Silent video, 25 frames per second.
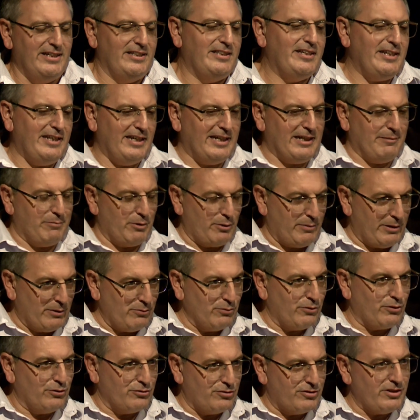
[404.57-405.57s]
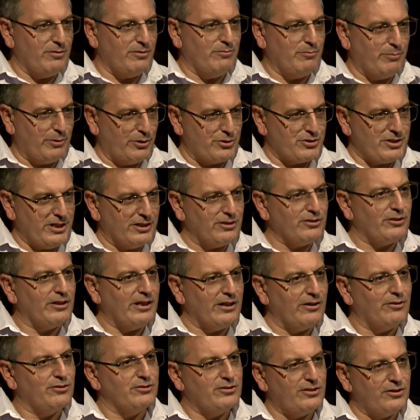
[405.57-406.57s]
tiene que aprobar un, proyecto en
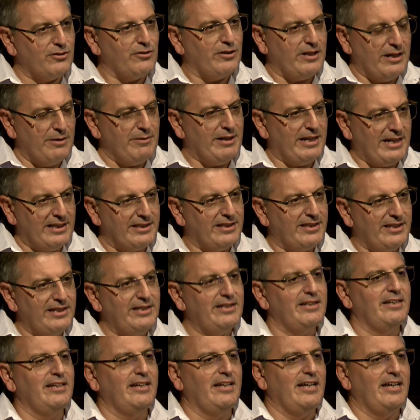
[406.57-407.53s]
el Consejo Deliberante.